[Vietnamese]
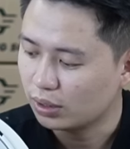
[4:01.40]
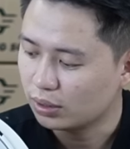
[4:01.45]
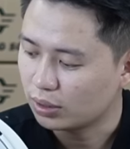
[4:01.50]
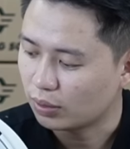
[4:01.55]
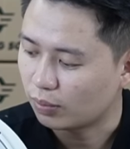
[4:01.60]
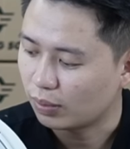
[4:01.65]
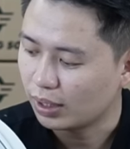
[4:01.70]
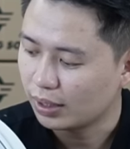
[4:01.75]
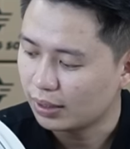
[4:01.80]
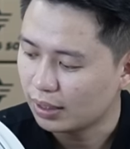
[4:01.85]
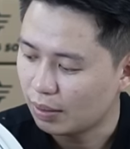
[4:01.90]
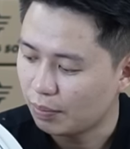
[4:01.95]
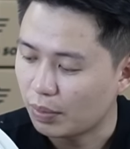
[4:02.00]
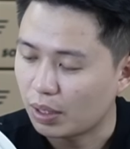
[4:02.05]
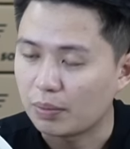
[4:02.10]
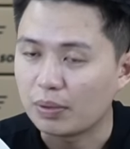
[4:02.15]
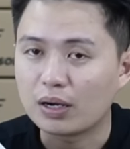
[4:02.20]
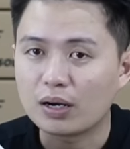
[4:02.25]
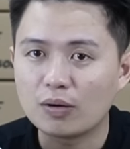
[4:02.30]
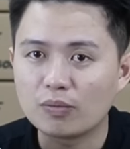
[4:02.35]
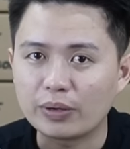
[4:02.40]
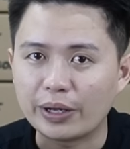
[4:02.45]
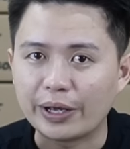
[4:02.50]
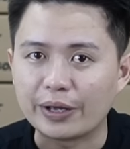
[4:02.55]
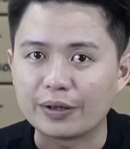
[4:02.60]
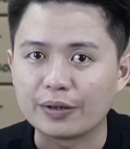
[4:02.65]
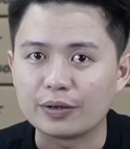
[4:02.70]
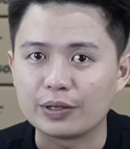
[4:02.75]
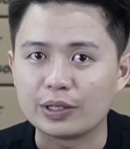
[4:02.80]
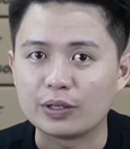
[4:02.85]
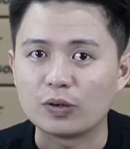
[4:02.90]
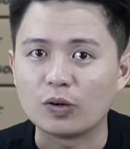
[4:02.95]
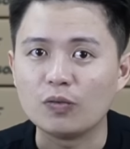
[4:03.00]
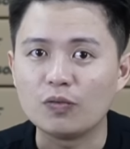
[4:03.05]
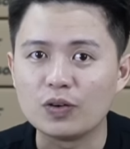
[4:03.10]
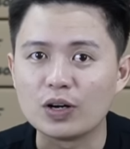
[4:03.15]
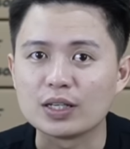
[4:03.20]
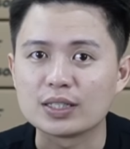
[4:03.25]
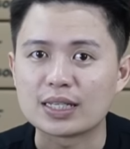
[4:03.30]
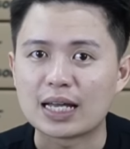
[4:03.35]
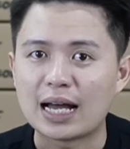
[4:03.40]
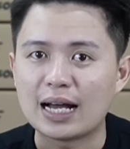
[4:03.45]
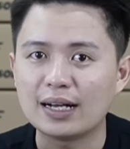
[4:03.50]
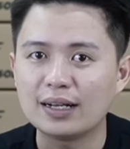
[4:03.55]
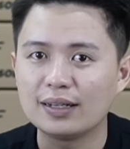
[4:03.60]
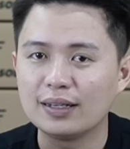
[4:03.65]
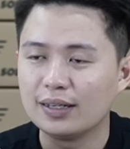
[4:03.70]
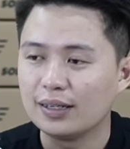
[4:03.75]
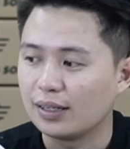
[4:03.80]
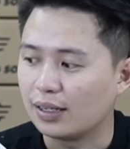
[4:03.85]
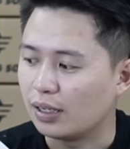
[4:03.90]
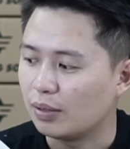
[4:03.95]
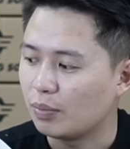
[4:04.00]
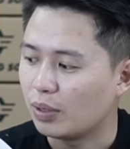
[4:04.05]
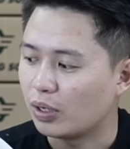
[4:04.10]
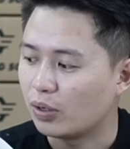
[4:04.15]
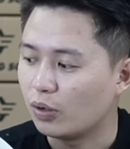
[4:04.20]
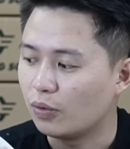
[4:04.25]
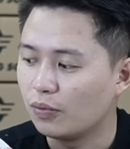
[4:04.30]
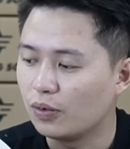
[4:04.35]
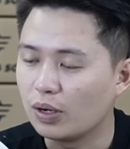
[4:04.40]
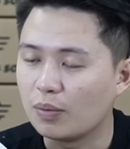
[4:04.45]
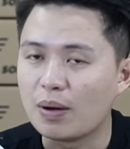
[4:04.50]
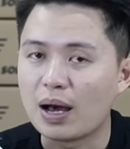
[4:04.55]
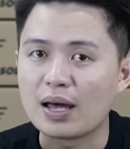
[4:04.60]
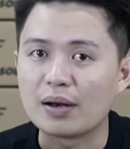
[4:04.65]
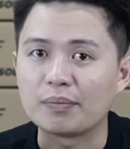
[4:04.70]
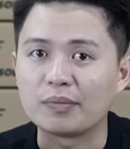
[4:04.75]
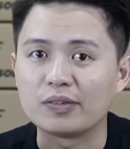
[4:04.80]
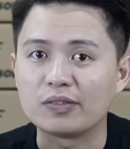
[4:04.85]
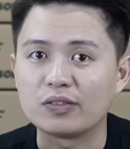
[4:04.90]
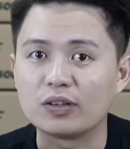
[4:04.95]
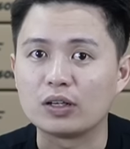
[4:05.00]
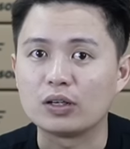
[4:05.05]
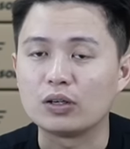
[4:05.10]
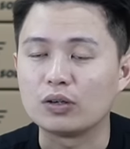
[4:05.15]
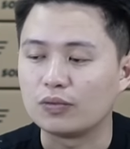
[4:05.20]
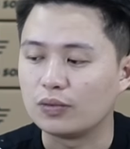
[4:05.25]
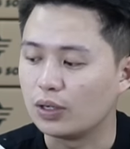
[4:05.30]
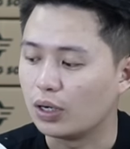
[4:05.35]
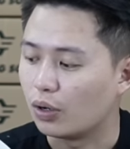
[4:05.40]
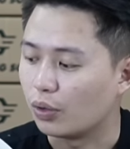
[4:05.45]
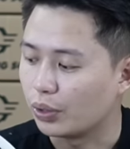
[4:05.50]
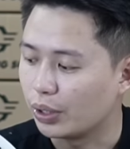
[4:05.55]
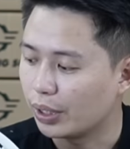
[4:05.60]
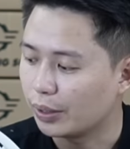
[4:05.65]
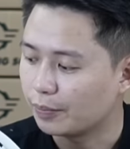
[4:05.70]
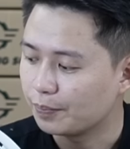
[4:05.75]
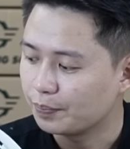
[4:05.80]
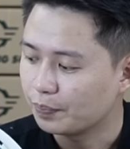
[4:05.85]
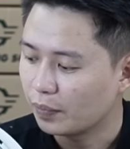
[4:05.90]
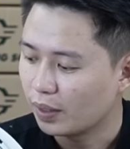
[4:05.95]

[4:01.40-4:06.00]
cái dòng led 5730 này thì nó vừa sáng đấy mà nó vừa bền mà vừa vừa ổn định